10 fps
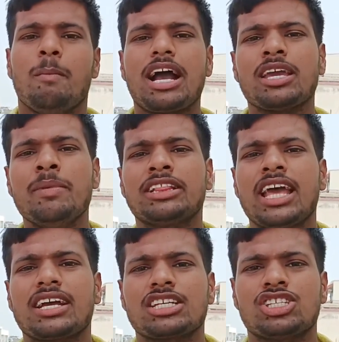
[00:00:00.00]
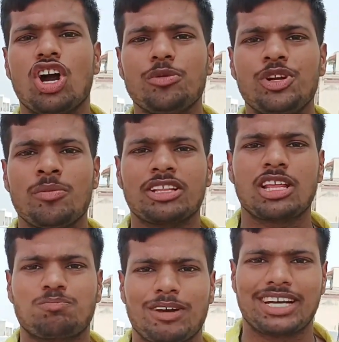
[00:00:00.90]
बाकी मिलते हैं किसी और वीडियो में
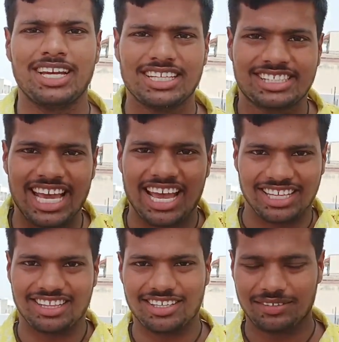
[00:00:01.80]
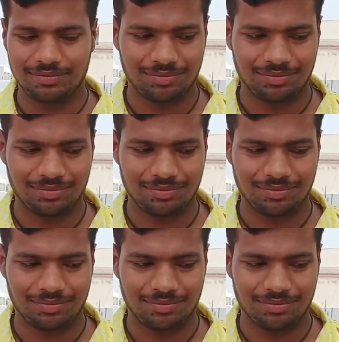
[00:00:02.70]
तब तक के लिए जय हिंद